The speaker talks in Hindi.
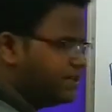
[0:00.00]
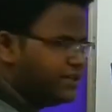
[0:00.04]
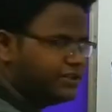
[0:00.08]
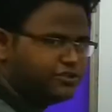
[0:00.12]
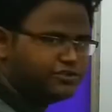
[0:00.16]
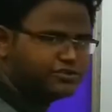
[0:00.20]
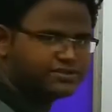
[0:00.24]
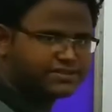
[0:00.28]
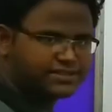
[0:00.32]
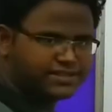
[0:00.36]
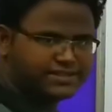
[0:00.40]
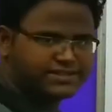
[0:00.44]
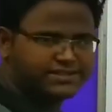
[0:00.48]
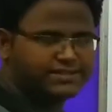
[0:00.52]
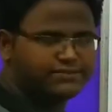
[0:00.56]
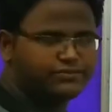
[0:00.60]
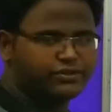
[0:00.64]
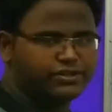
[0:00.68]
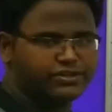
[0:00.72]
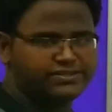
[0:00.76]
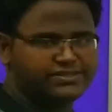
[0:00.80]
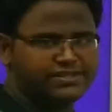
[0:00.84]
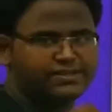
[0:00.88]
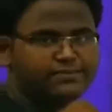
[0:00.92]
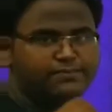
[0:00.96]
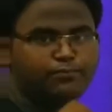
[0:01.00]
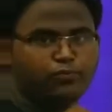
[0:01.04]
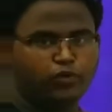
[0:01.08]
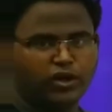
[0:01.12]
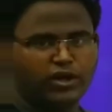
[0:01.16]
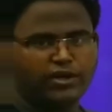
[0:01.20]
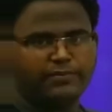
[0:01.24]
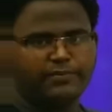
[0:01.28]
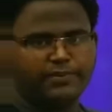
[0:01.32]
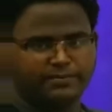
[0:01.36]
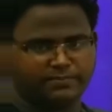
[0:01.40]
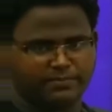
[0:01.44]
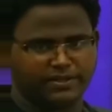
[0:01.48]
है कि जो स्ट्रेस है वो किसी
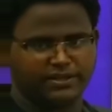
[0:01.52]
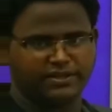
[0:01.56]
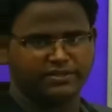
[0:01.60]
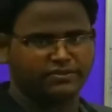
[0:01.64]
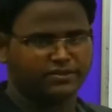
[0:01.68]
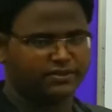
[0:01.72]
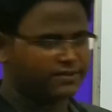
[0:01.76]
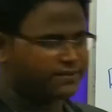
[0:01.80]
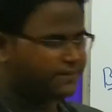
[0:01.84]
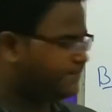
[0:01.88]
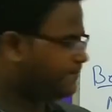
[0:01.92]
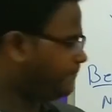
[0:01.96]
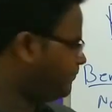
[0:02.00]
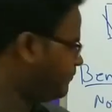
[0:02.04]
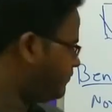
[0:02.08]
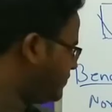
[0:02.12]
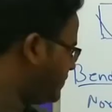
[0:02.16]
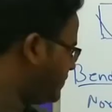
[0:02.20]
पॉइंट पर अप्लाई रहा है